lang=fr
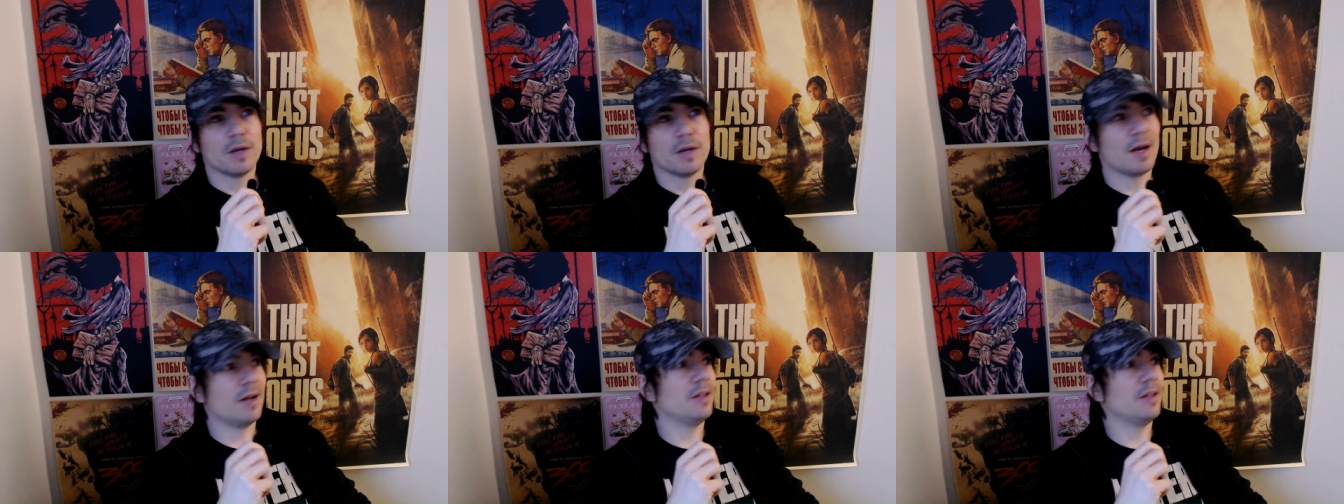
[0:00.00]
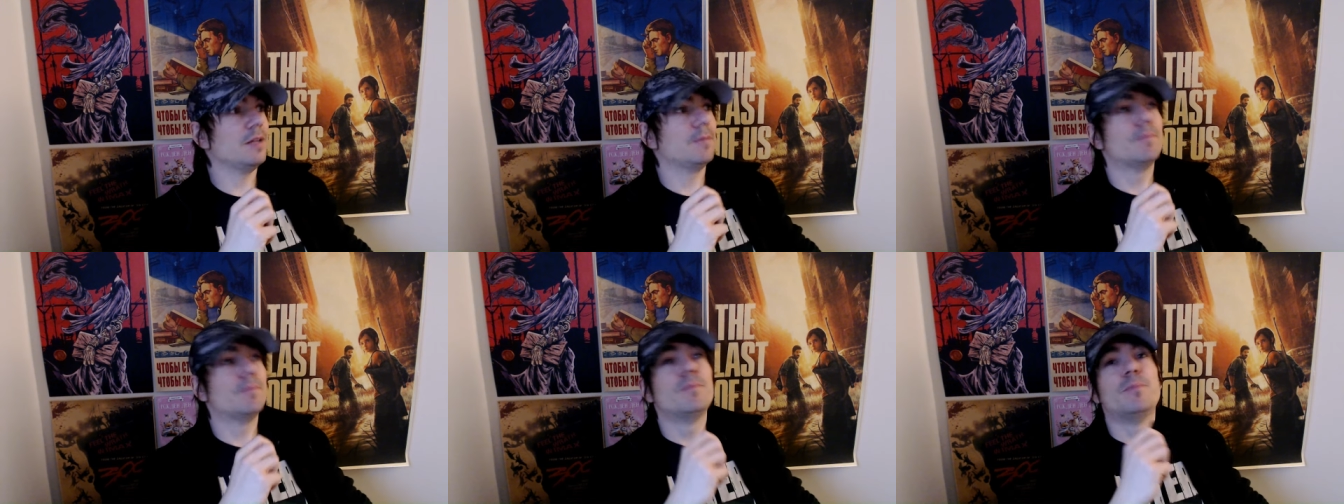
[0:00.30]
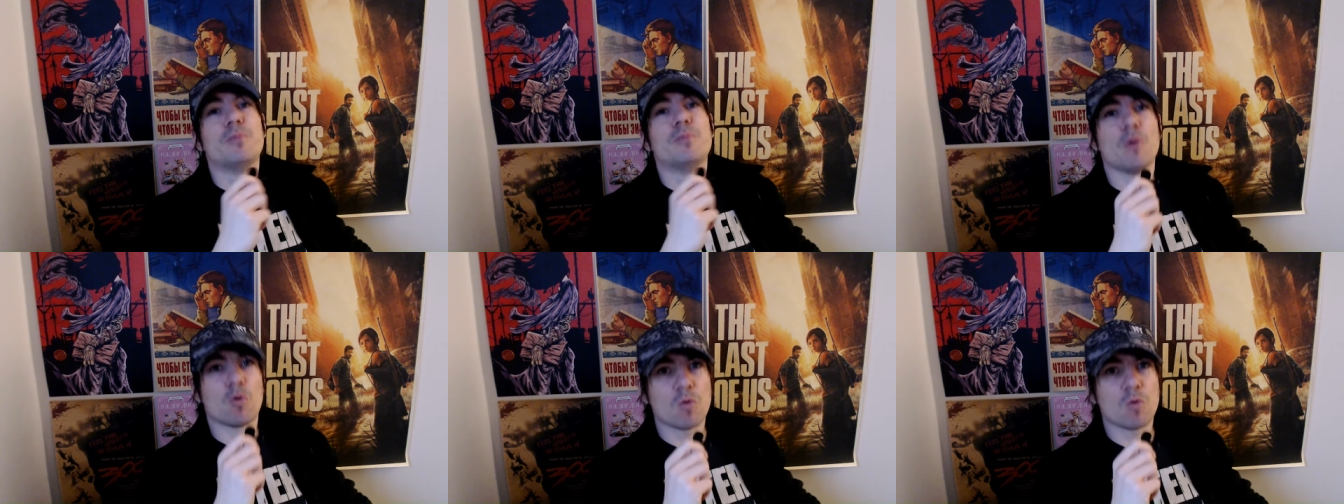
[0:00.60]
Allez,
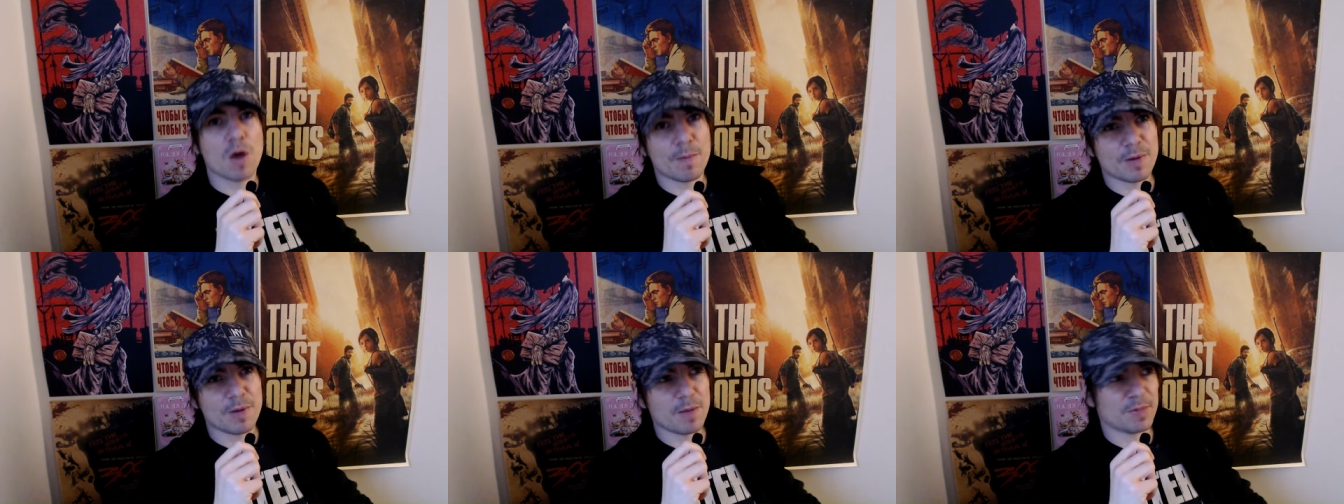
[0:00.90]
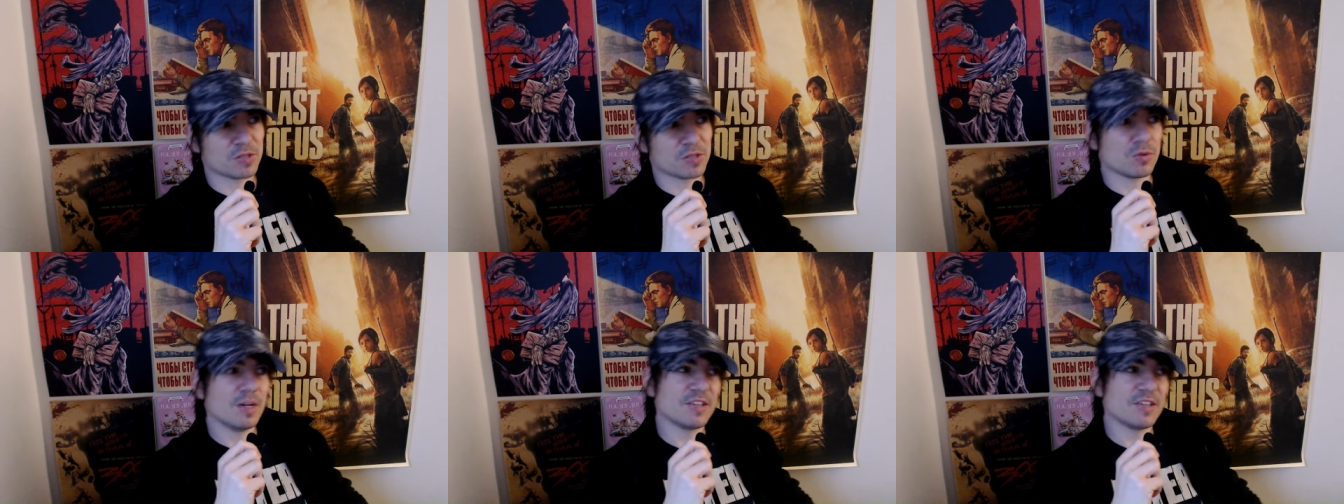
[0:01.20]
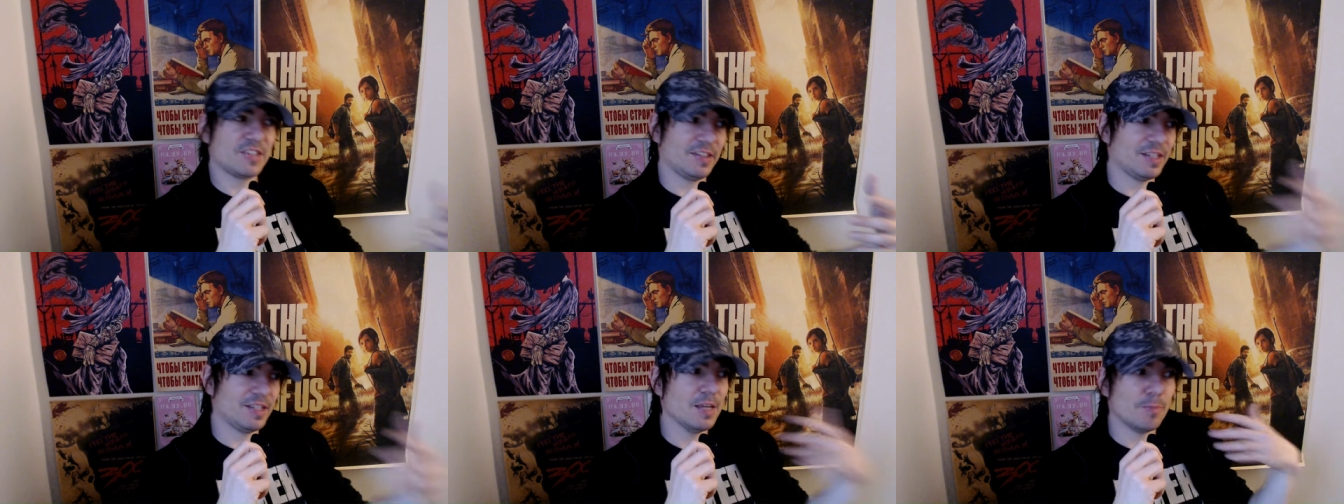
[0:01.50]
pourquoi pas Parce que la
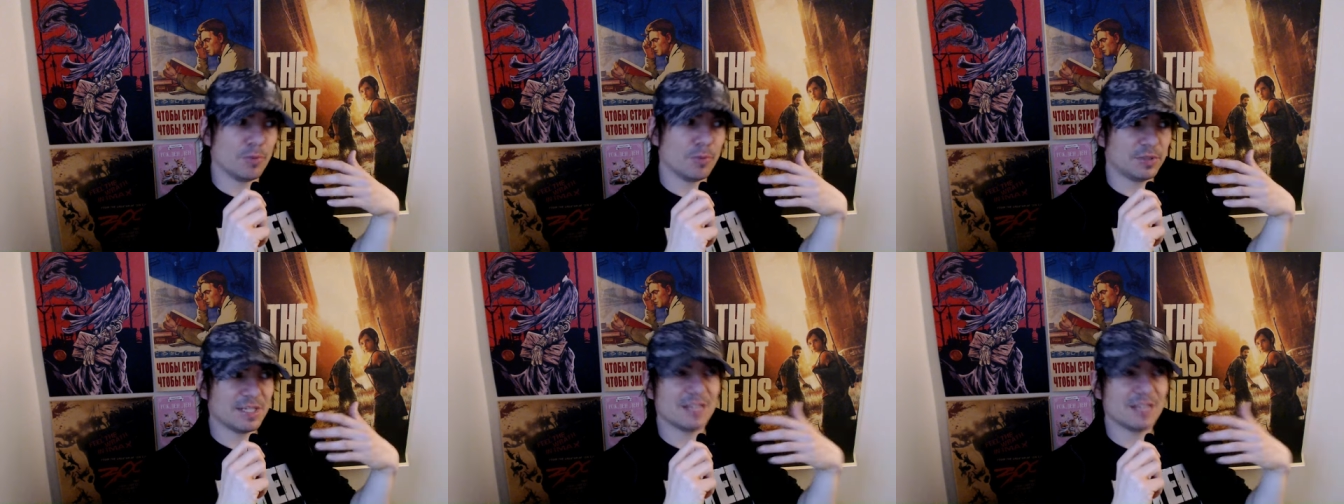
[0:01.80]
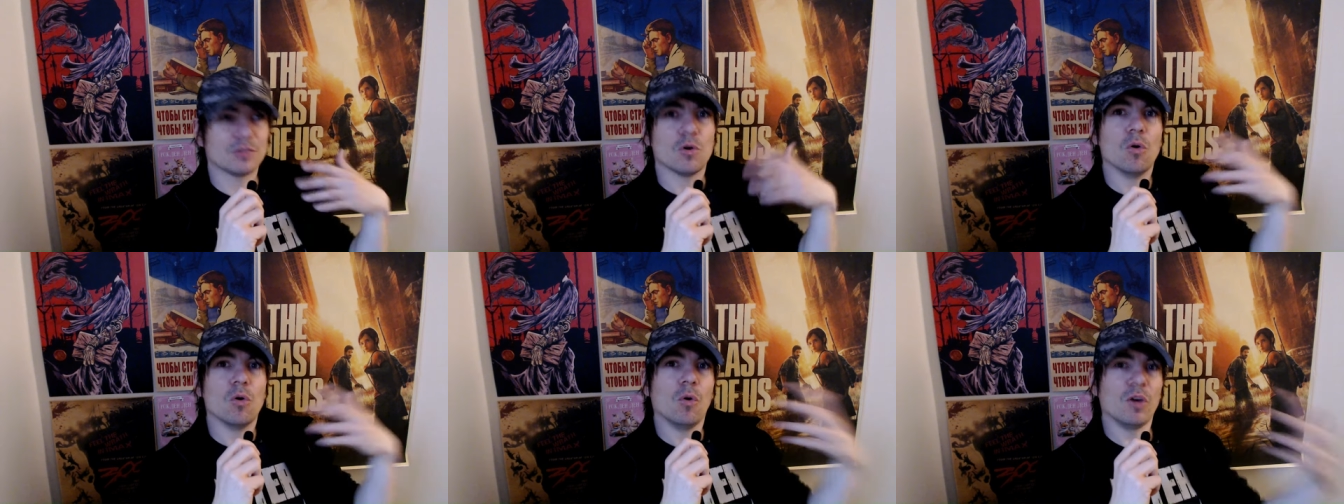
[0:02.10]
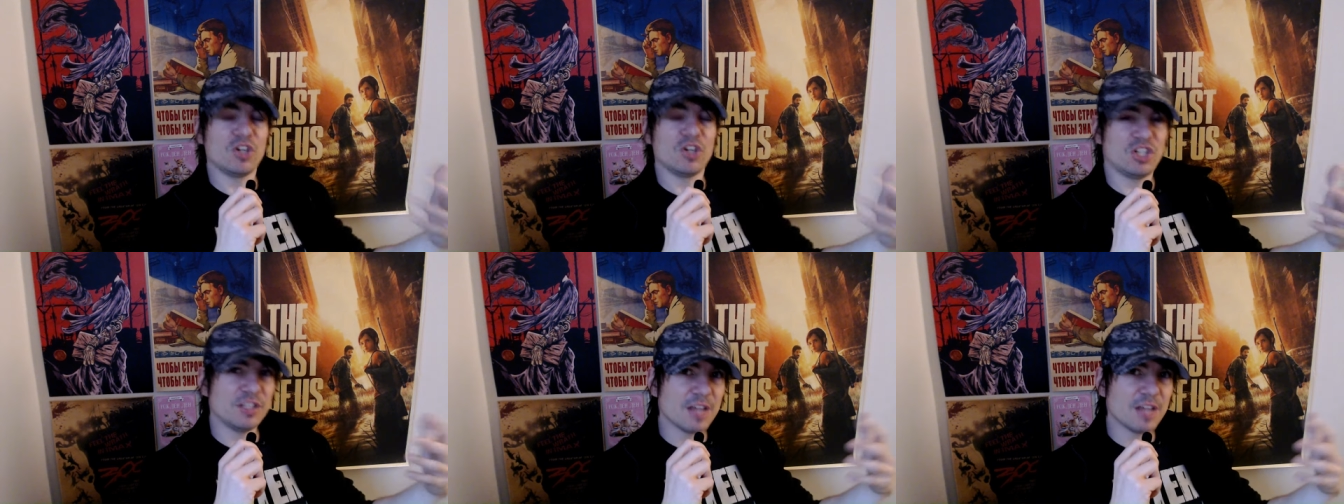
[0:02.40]
série est peut-être
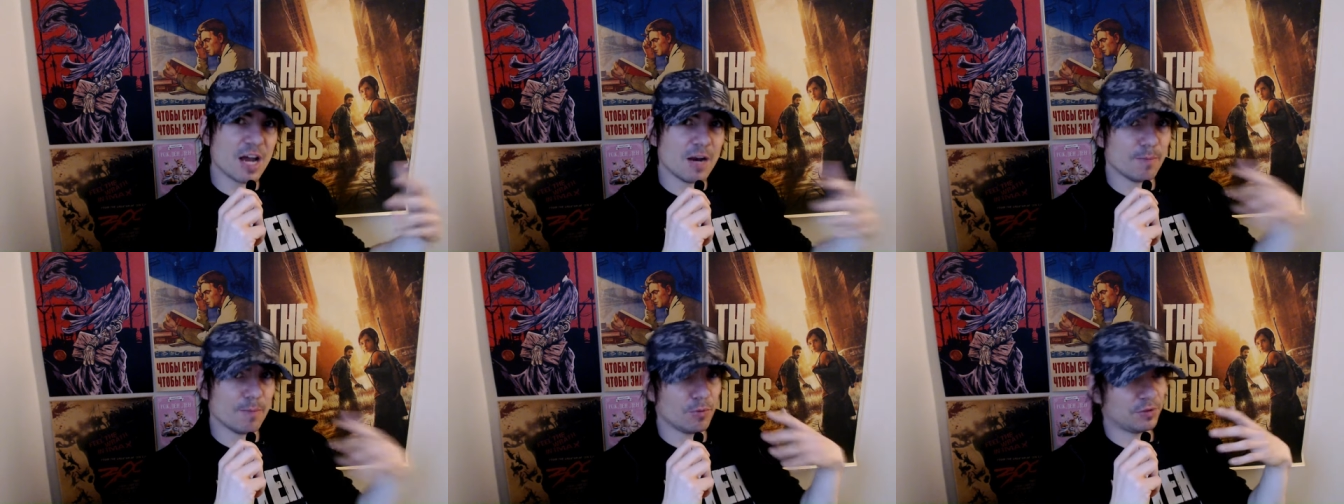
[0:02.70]
originale,